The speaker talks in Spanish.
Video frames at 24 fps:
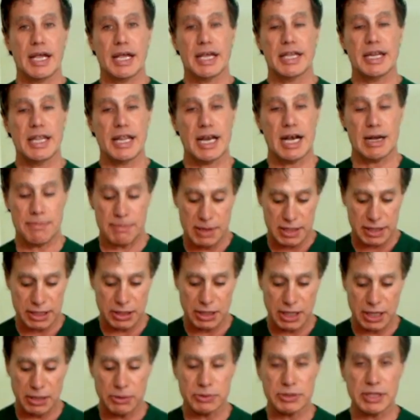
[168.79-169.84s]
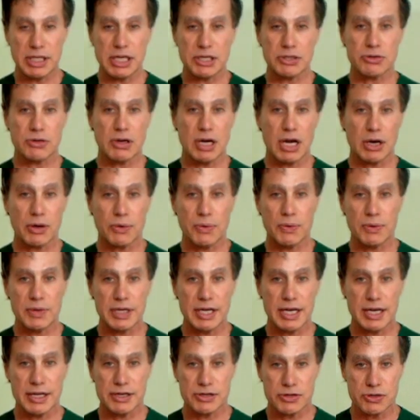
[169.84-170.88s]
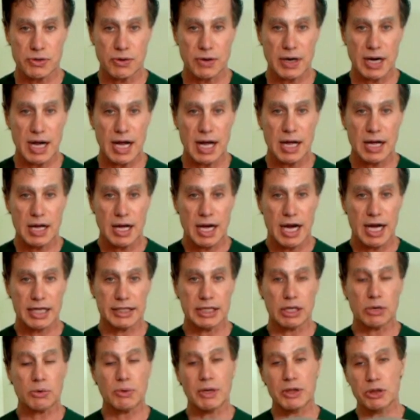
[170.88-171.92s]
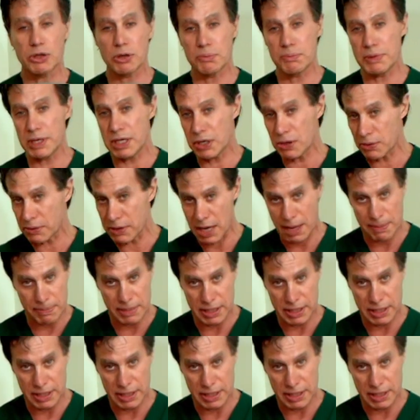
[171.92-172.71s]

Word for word: Generalmente utilizo la cuña de yoga hasta cuando miro una